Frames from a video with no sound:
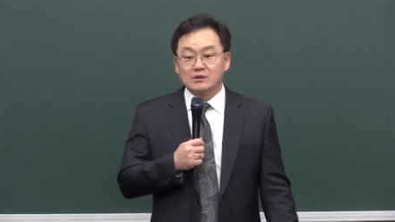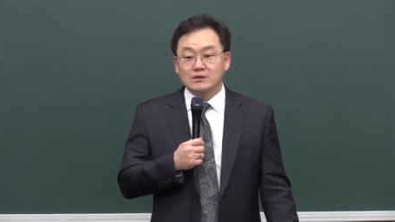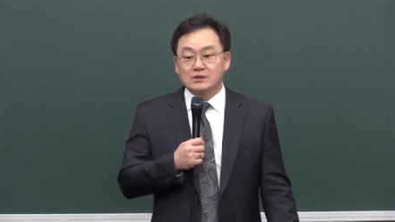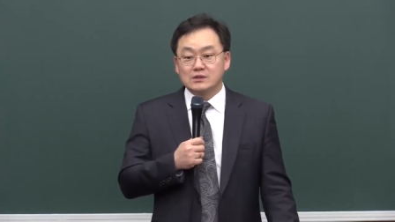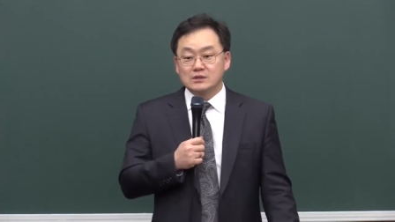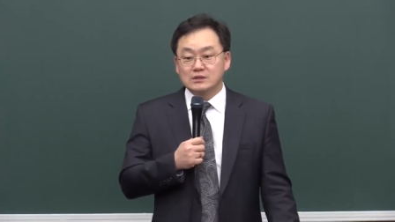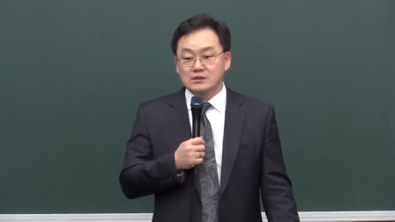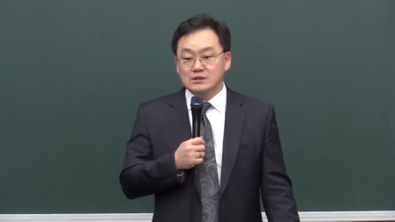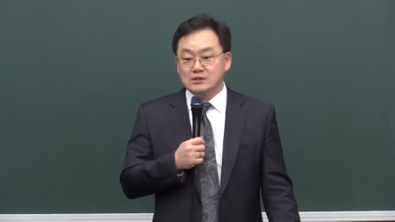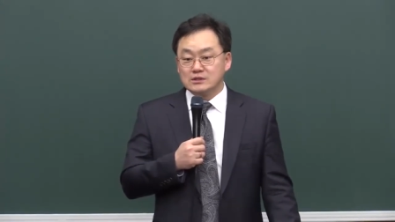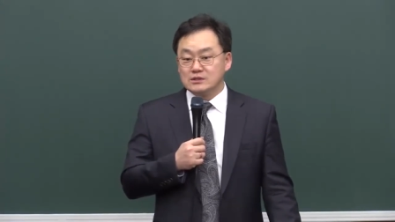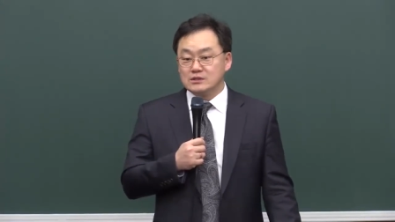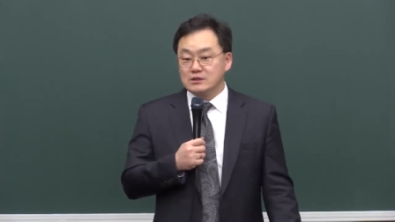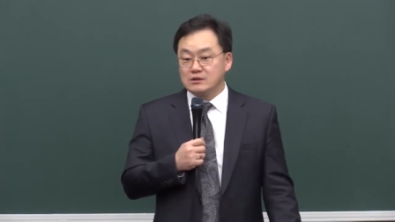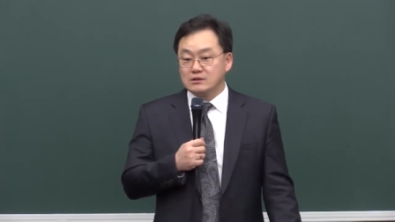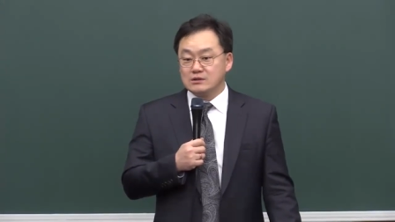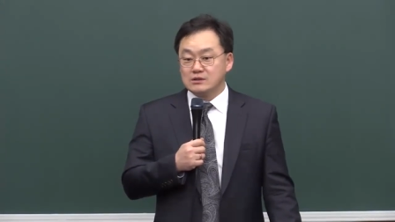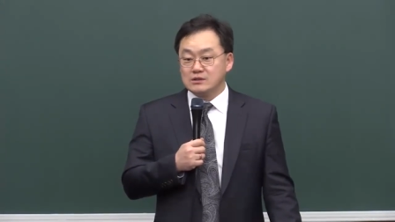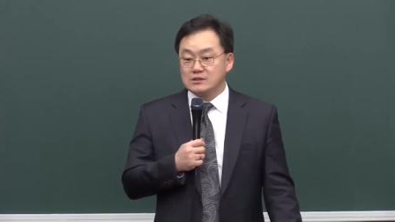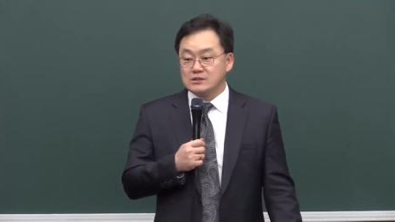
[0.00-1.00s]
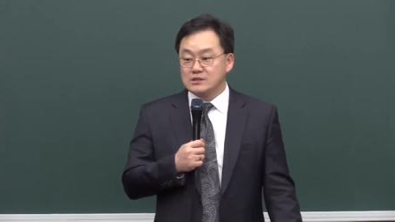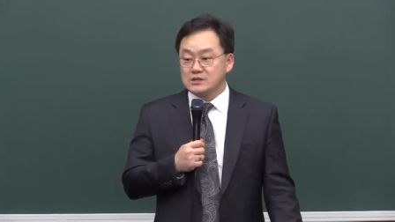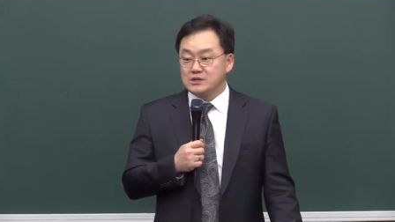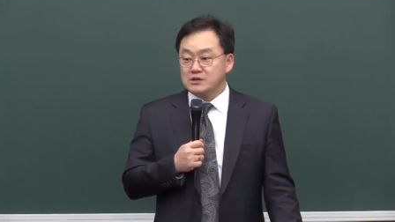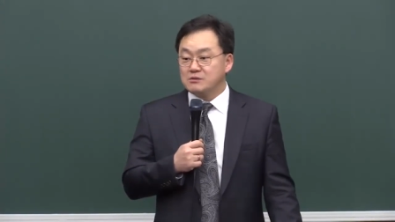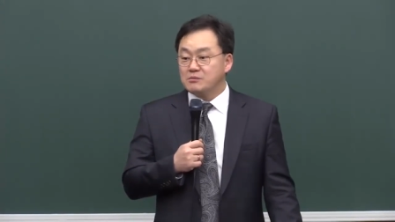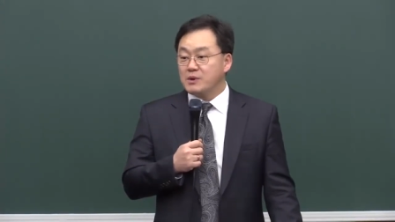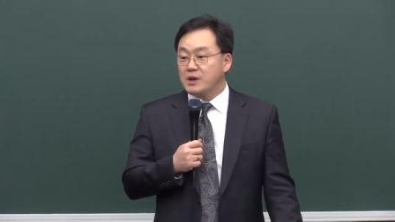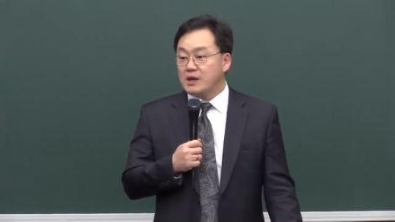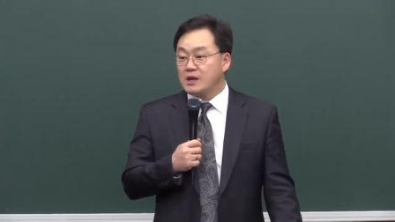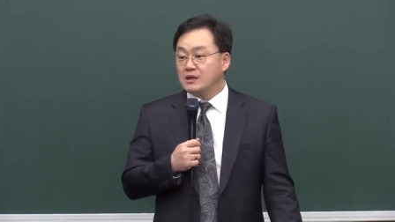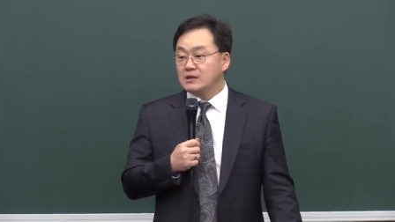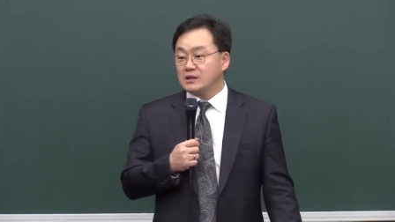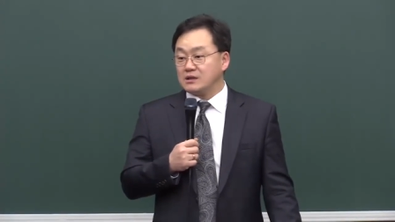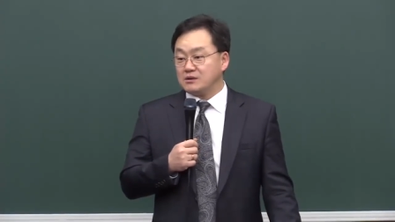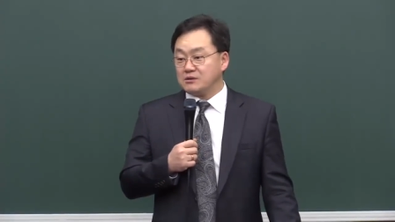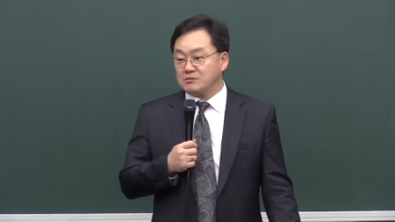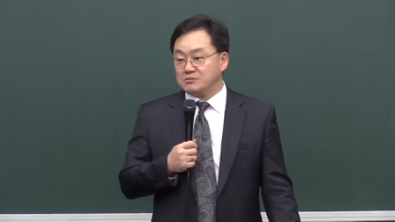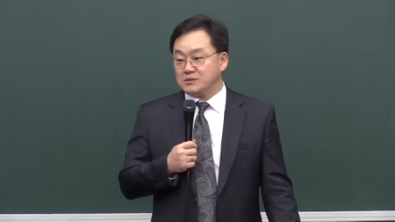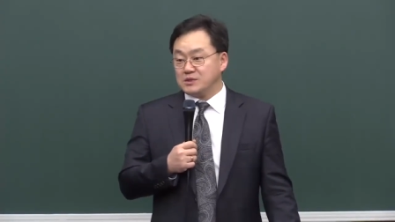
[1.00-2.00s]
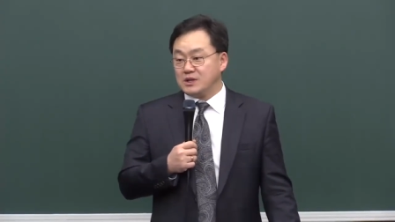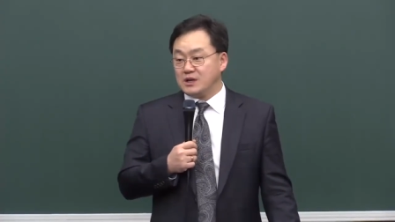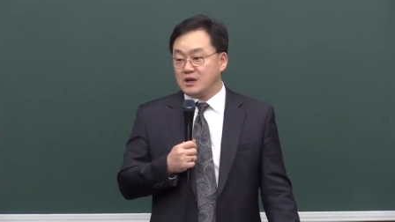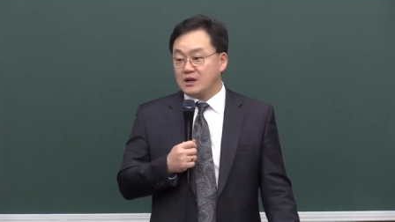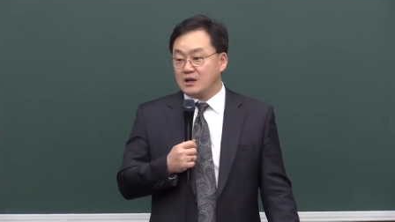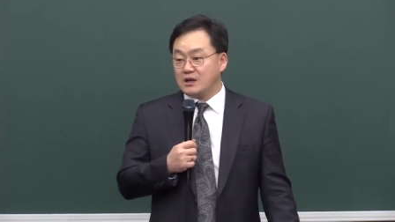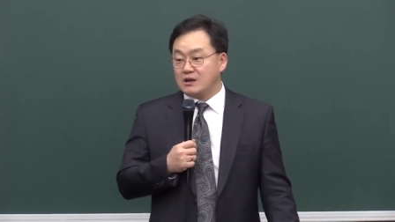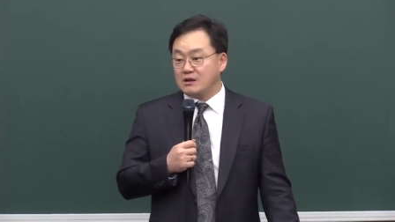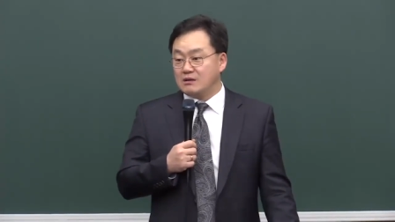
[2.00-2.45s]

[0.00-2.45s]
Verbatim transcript: 그 능력을 체험해야 되는 겁니다.